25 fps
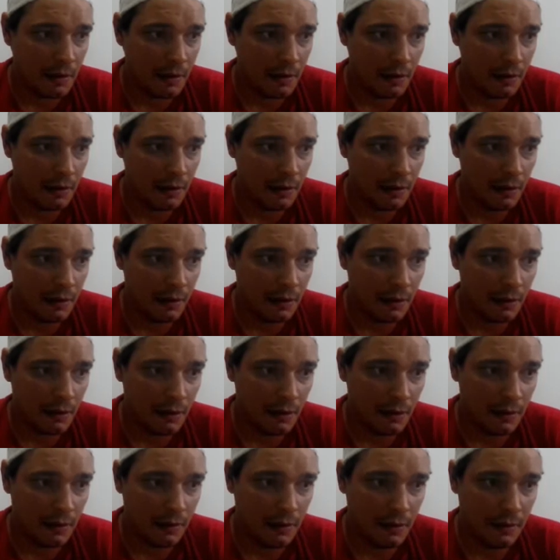
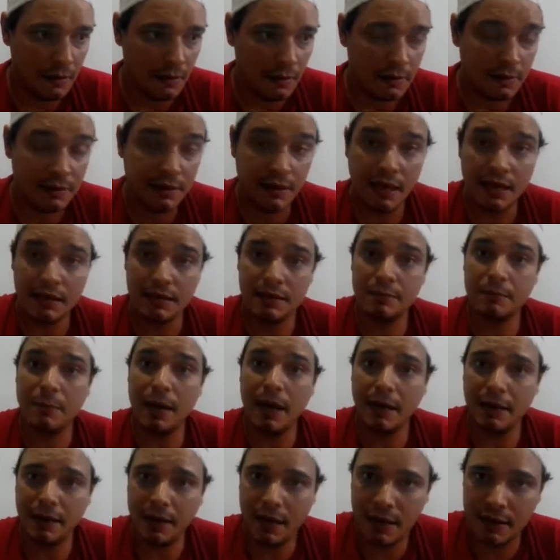E se as
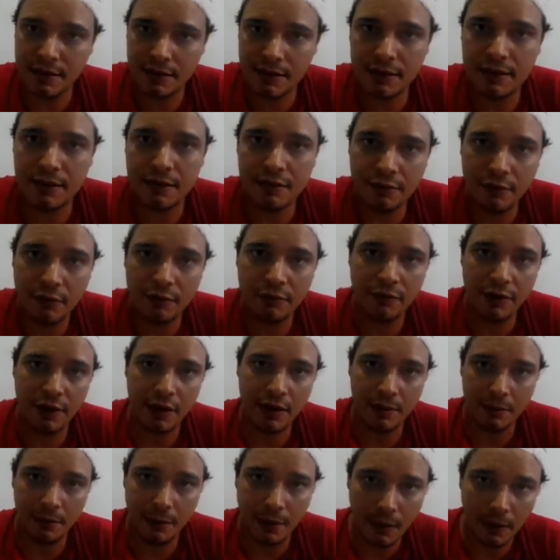bactérias se
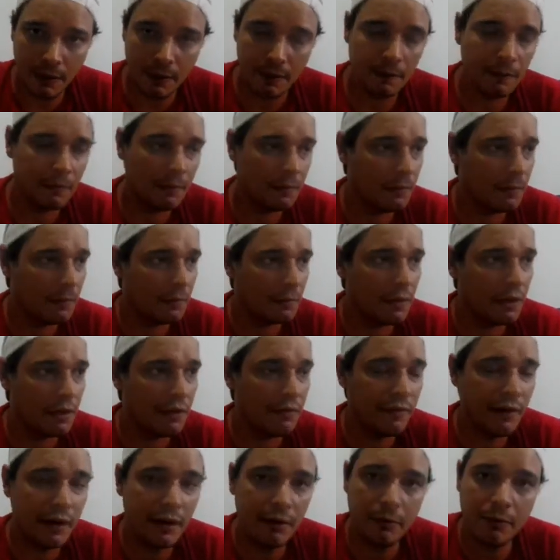desenvolverem bem, o que, que
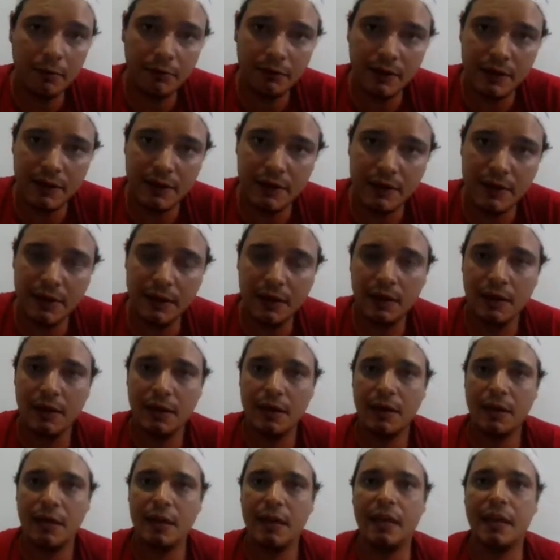vai acontecer
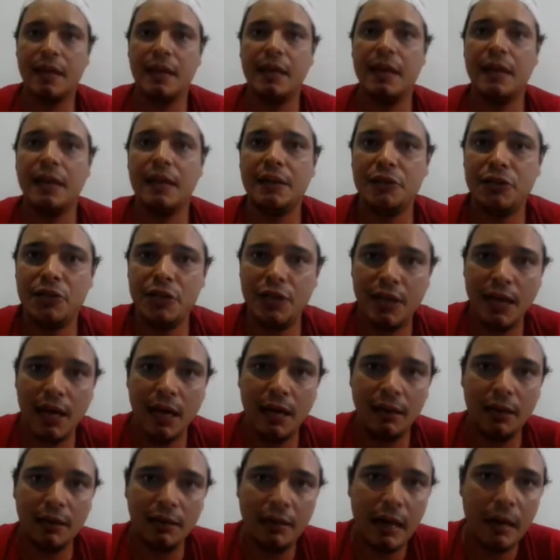é que a
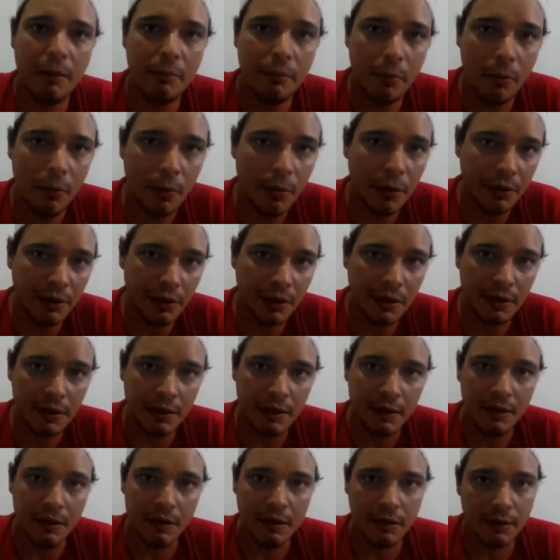retirada da amônia
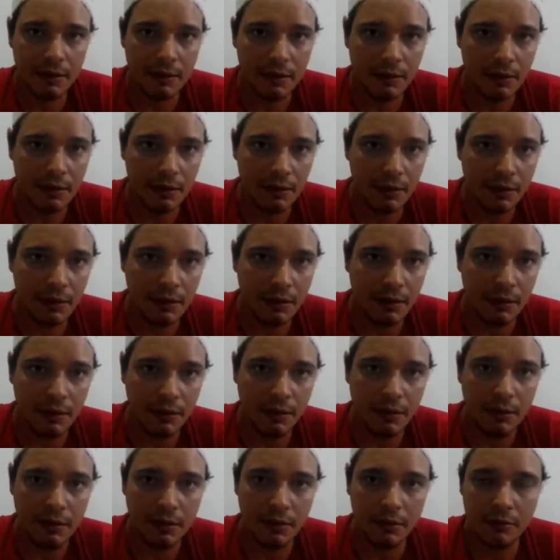
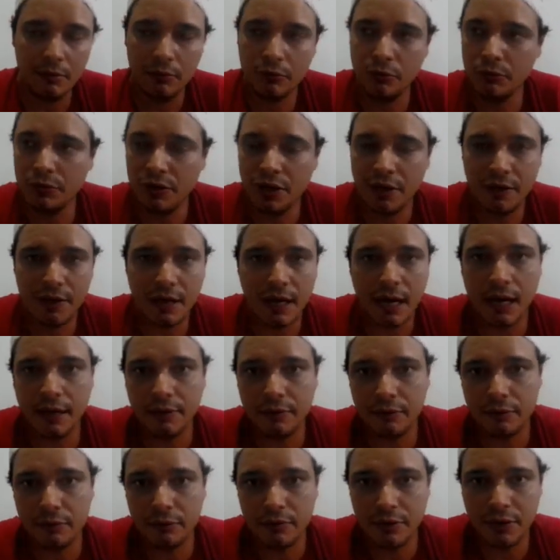e do
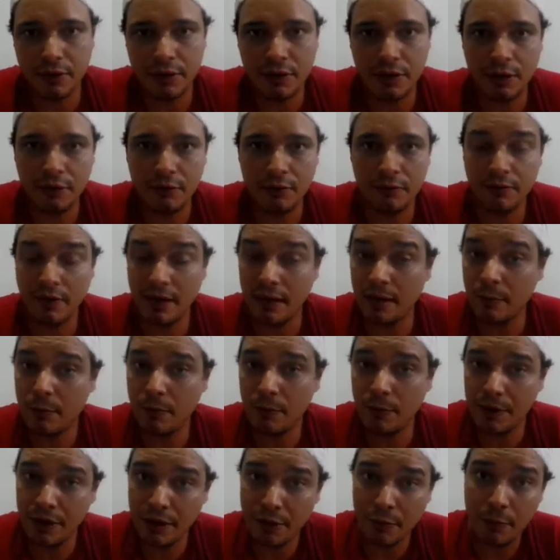nitrato do nitrito vai
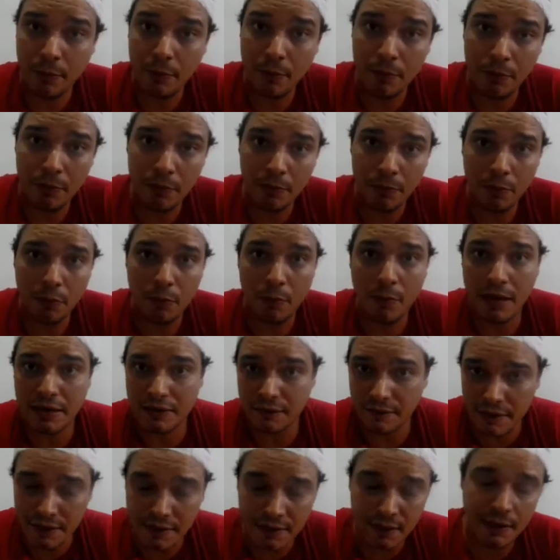ocorrer com, com mais
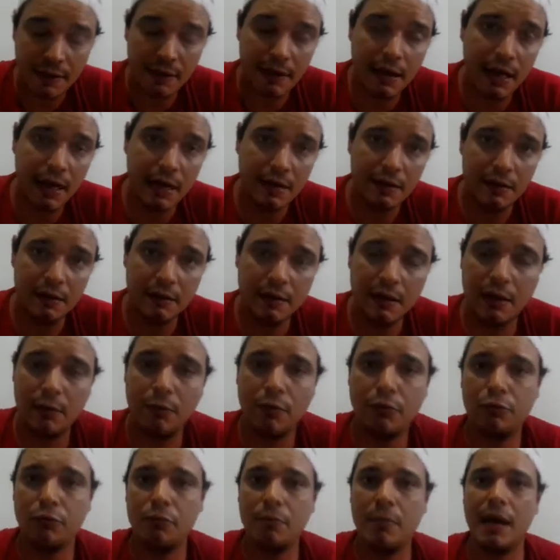facilidade. Tá?
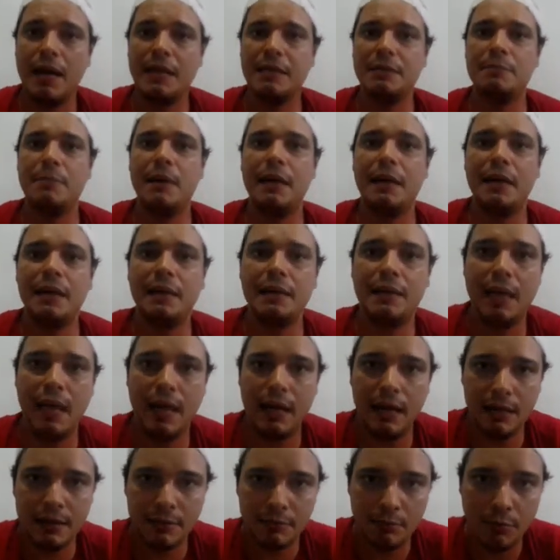Quanto mais
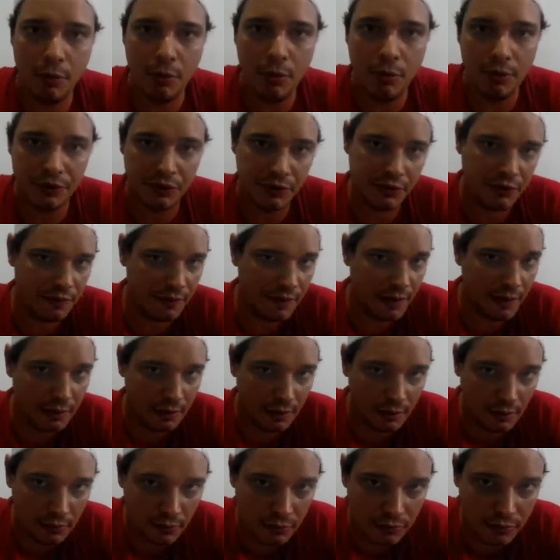bactérias boas tiver
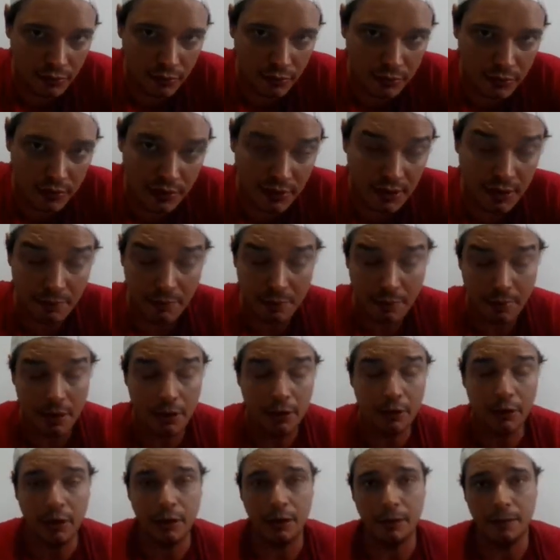dentro do seu sistema,
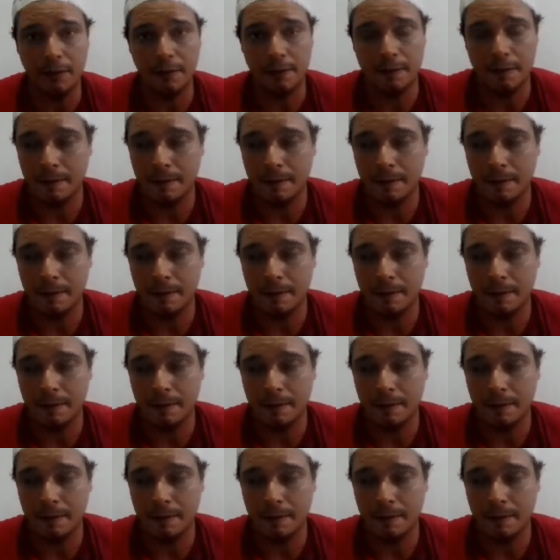melhor.